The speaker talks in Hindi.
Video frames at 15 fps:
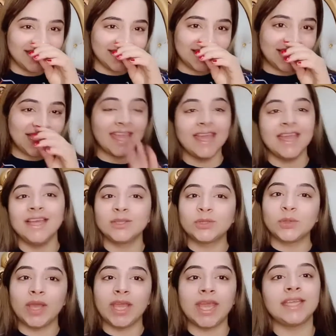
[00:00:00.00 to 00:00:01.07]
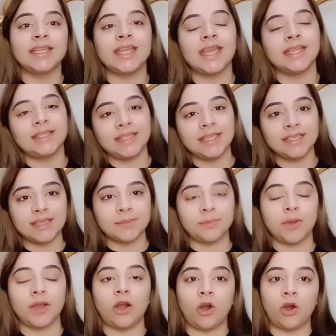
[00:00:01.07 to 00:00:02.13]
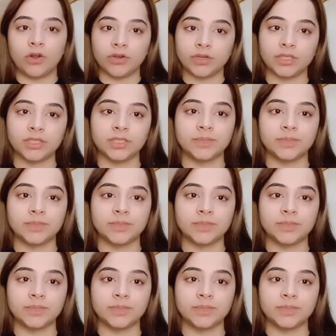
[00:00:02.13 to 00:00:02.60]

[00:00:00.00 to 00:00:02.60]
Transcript: ठीक है तो एक ये थी टिप और